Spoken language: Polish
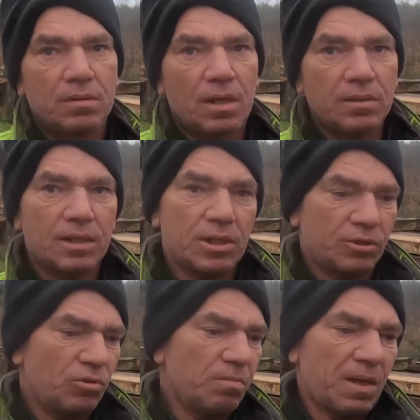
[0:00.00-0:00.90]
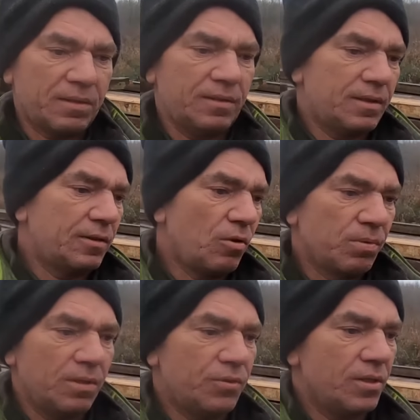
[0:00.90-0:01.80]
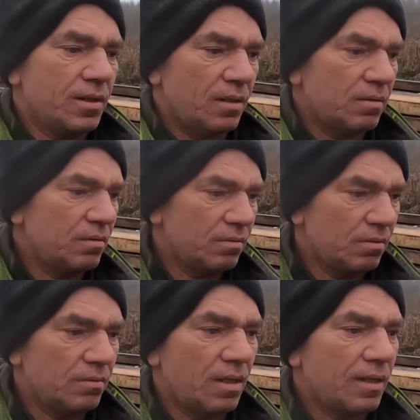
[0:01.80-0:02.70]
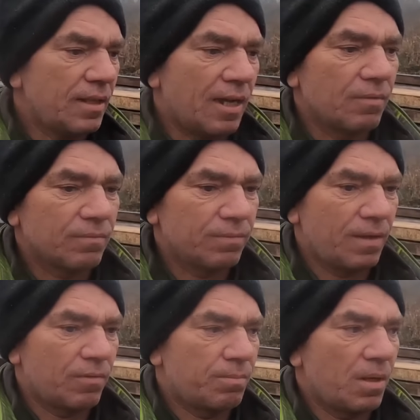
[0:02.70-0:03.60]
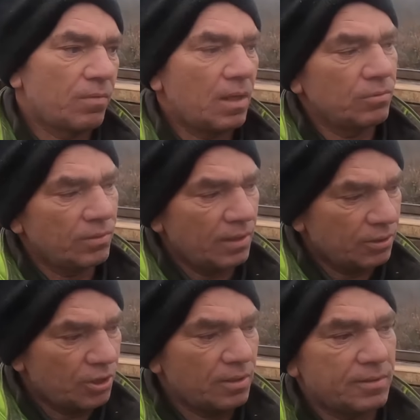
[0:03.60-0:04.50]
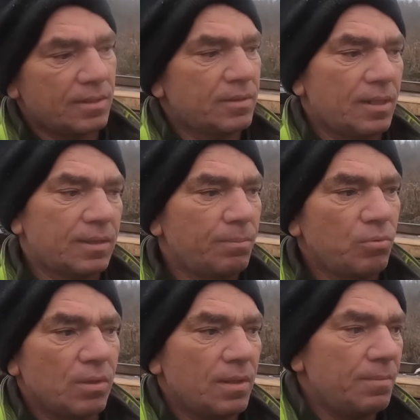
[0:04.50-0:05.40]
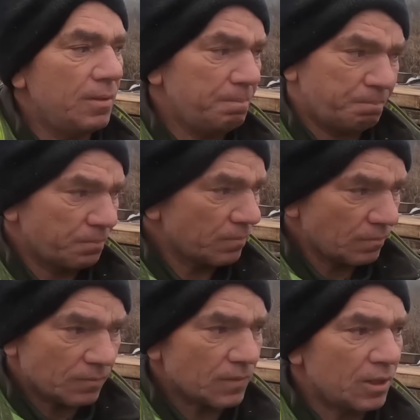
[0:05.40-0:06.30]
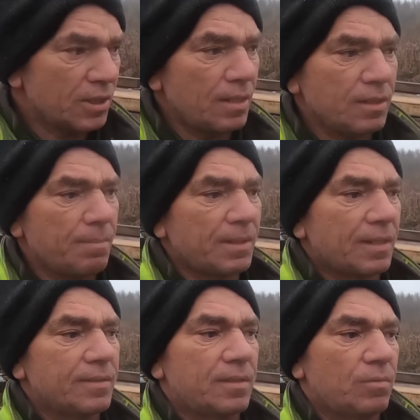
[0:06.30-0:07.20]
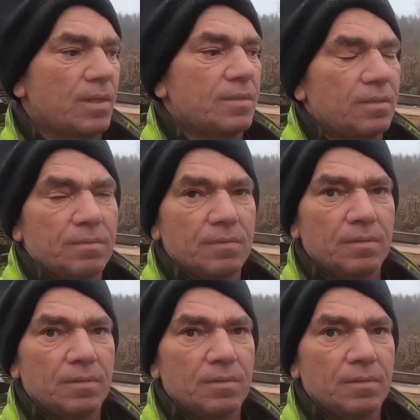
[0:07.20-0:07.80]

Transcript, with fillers: Na, na, na śrubach ten, te domki wszystkie, to, to, to one latają w lewo, prawo. A tutaj jeżeli za, zadeblujemy, nie, nie ma takiej sytuacji.